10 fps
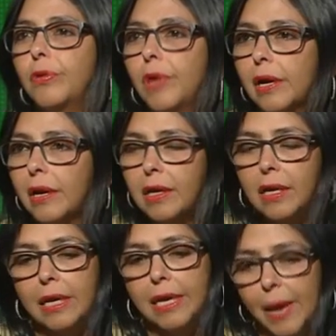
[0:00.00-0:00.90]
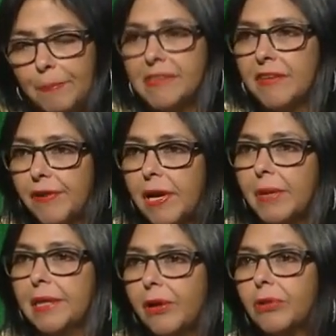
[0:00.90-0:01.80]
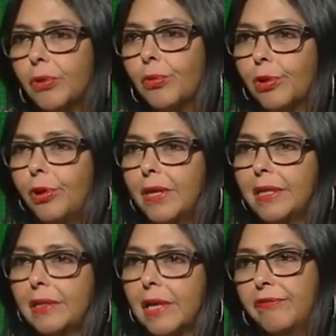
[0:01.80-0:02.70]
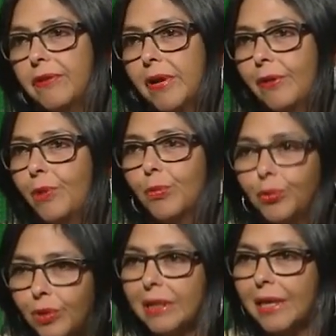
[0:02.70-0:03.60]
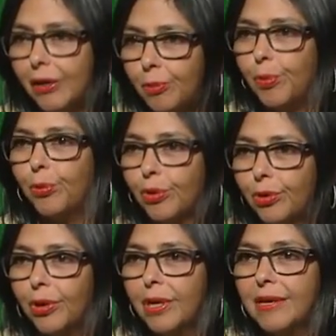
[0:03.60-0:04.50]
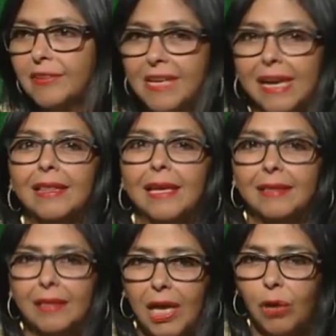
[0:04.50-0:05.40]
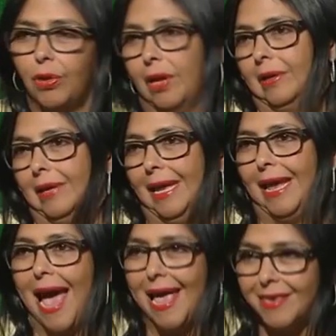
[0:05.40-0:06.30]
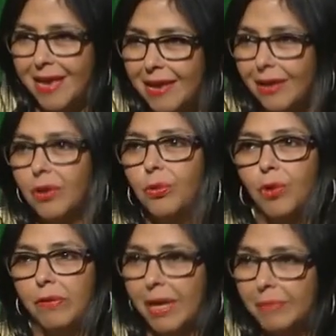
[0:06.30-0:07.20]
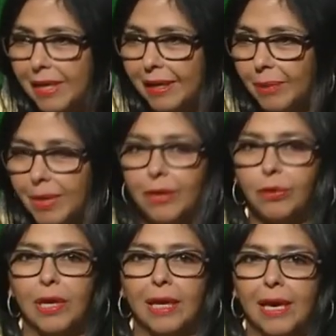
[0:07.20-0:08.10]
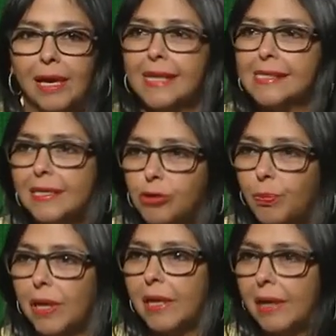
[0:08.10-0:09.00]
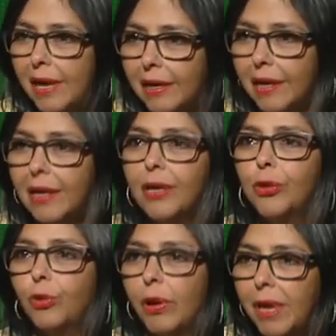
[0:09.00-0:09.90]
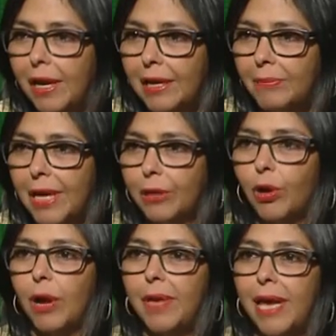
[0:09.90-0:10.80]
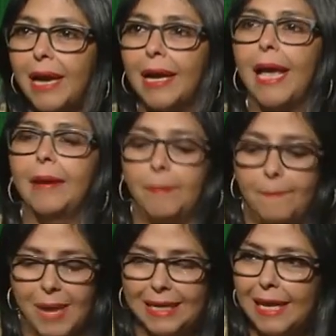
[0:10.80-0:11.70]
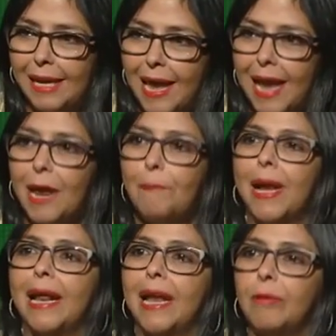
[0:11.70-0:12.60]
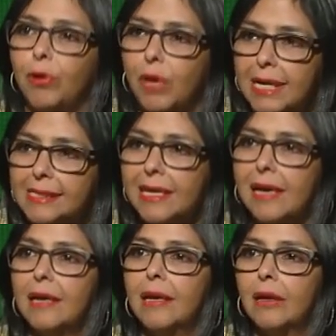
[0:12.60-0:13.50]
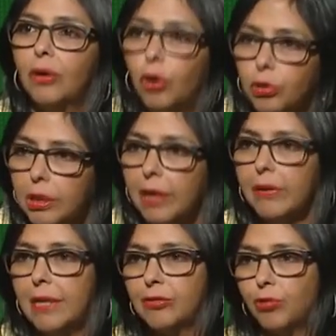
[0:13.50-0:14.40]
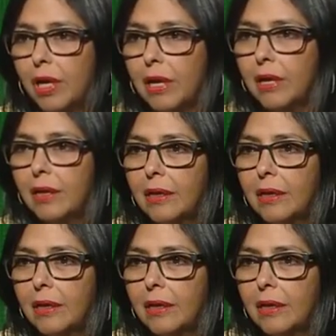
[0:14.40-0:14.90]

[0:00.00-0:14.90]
ayudar. Y específicamente lo que ocurrió el 23 de febrero, el mundo entero pudo ser testigo de que allí no había medicamentos, de que en esa supuesta carga no habían alimentos, había materiales para la violencia contra Venezuela